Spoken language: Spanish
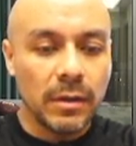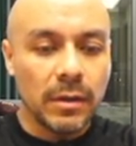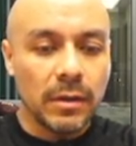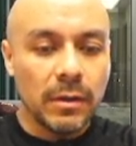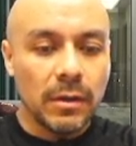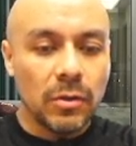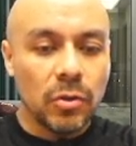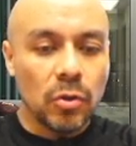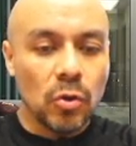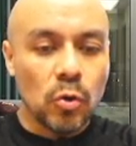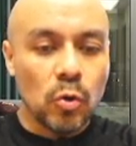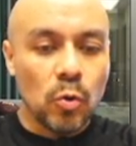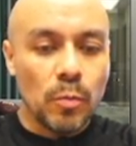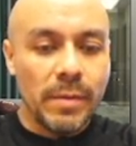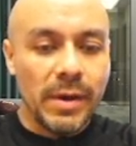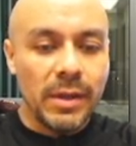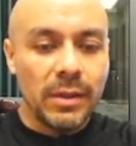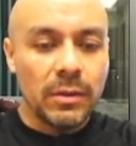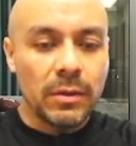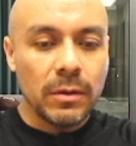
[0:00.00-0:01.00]

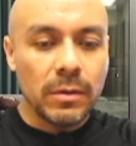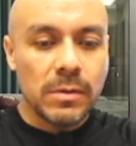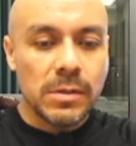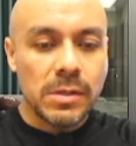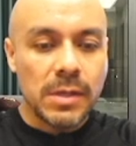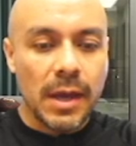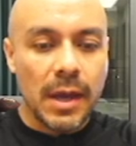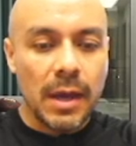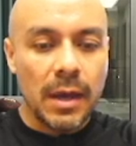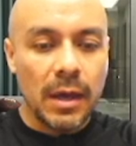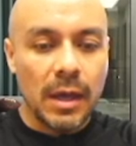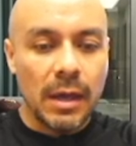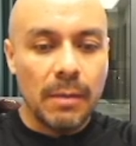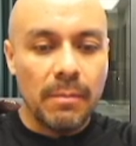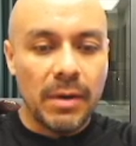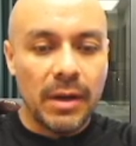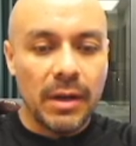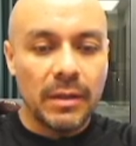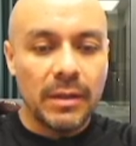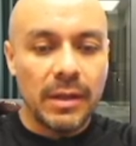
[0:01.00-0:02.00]
Documentos que
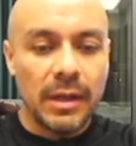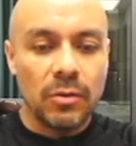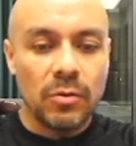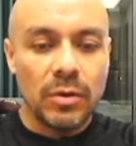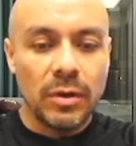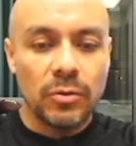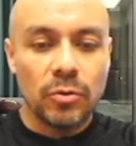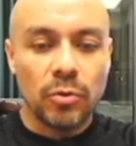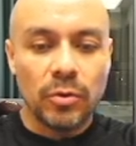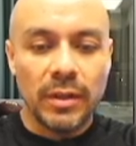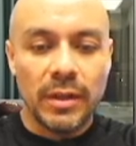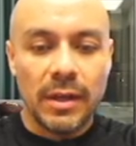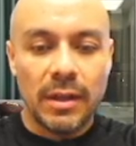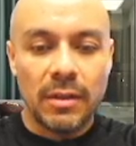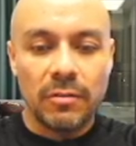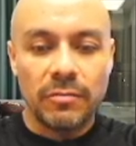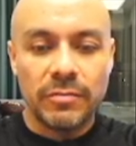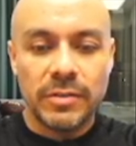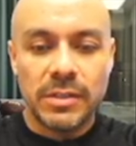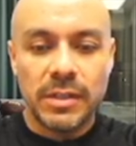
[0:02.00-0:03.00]
emanen de alguna autoridad
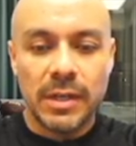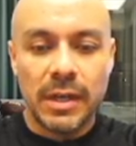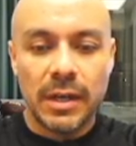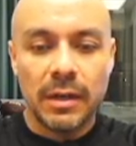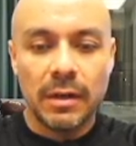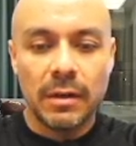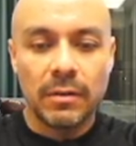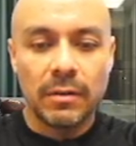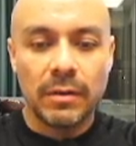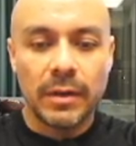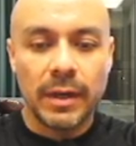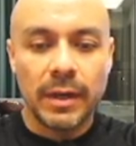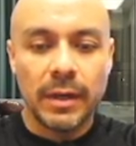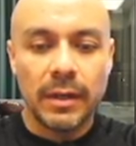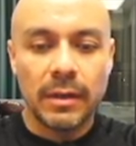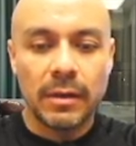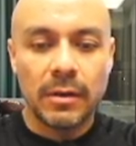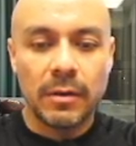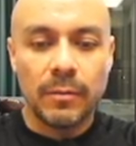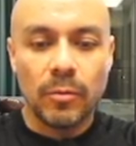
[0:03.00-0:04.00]
oficial,
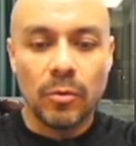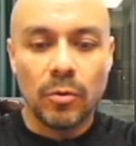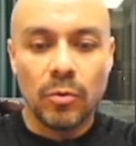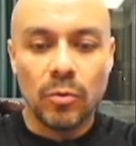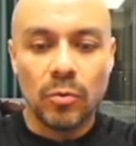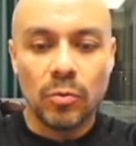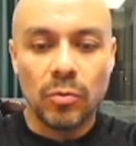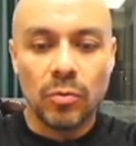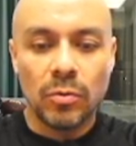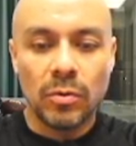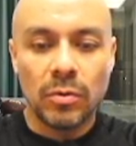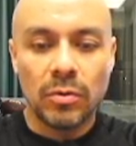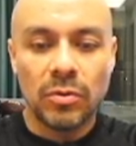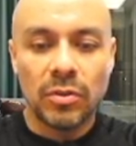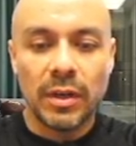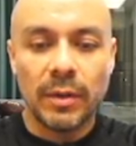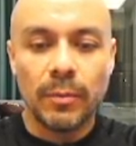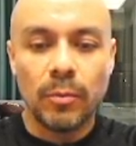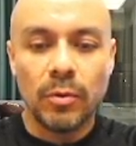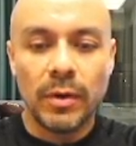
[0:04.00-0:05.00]
como un
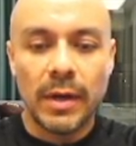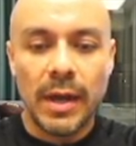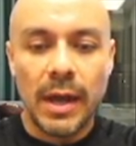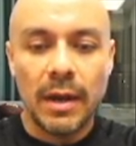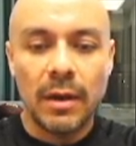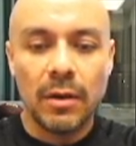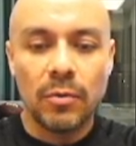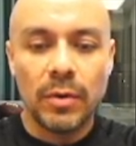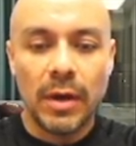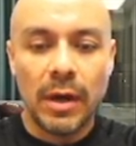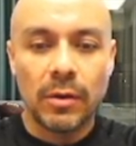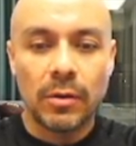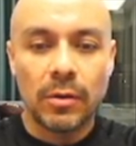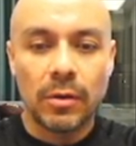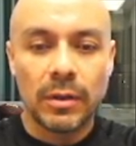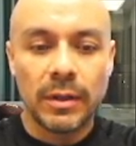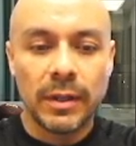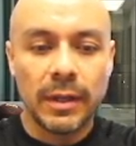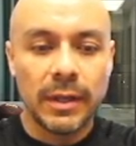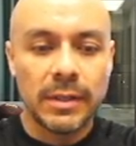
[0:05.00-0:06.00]
tribunal, una
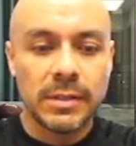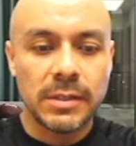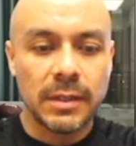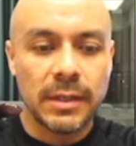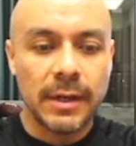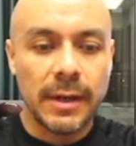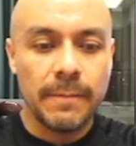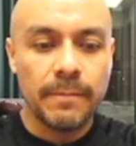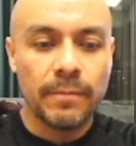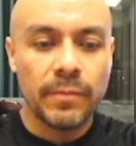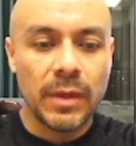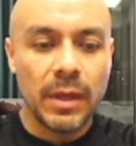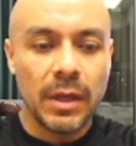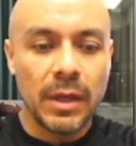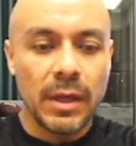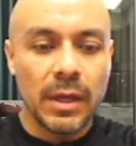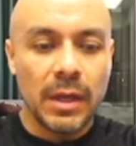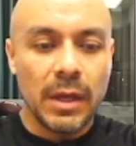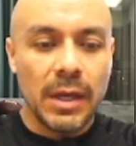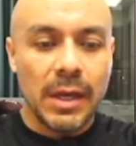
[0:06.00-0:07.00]
corte, etcétera
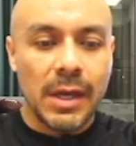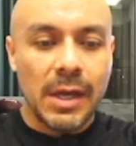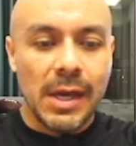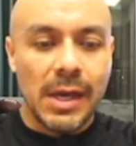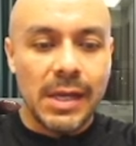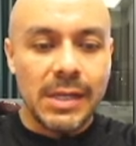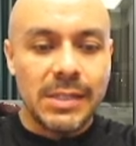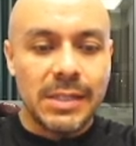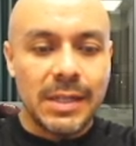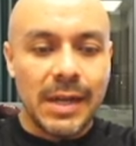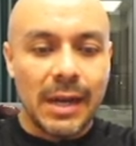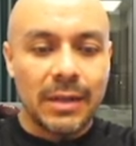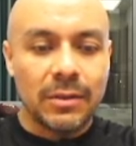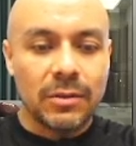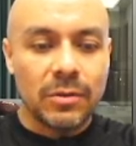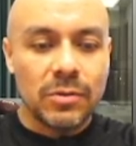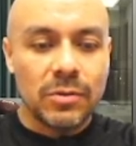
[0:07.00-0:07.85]
extractos